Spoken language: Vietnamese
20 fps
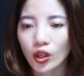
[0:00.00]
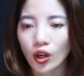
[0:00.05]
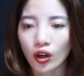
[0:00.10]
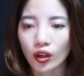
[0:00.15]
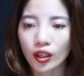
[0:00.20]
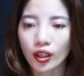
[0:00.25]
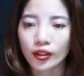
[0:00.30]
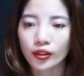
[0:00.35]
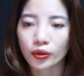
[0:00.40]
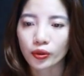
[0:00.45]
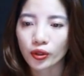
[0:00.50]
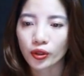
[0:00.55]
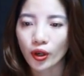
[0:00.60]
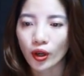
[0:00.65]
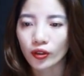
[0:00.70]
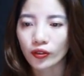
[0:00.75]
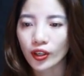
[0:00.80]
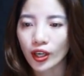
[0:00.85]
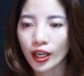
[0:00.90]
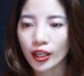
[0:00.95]
Có lần tôi
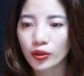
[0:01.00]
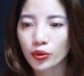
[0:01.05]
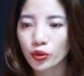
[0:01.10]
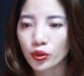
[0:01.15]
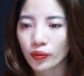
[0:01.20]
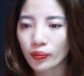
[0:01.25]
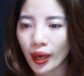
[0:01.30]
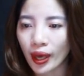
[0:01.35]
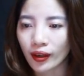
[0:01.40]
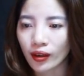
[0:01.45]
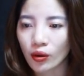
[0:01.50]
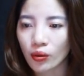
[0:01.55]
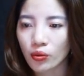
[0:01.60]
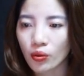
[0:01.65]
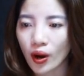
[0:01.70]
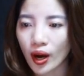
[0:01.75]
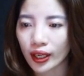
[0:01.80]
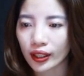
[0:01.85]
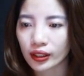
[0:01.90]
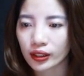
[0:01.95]
nói với anh chuyện bé
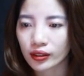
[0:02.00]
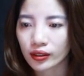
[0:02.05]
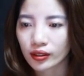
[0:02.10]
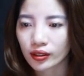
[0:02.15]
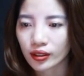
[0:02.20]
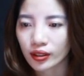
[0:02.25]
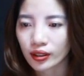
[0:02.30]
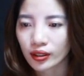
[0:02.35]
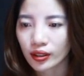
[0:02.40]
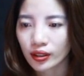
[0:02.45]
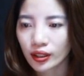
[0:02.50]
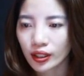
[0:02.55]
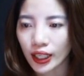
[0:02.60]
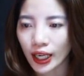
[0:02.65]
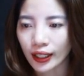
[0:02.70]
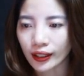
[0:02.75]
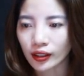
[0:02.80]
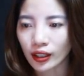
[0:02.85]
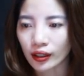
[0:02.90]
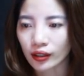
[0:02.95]
không ngoan, thì
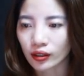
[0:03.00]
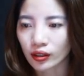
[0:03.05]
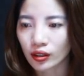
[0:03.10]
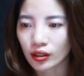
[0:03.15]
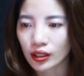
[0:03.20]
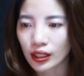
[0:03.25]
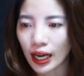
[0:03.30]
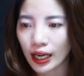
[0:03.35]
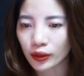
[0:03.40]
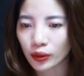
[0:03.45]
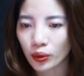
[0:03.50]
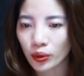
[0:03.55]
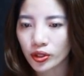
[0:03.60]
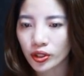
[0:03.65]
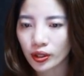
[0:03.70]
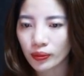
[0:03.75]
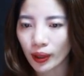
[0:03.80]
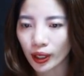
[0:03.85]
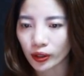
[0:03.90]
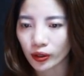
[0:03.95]
anh thẳng thừng la tôi
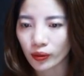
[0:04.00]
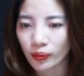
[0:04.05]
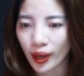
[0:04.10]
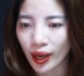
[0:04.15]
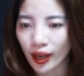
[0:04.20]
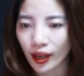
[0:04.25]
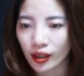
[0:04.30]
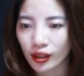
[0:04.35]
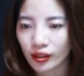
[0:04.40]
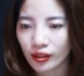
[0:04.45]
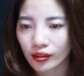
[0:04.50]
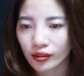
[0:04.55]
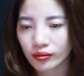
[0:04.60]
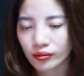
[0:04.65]
trước mặt con bé.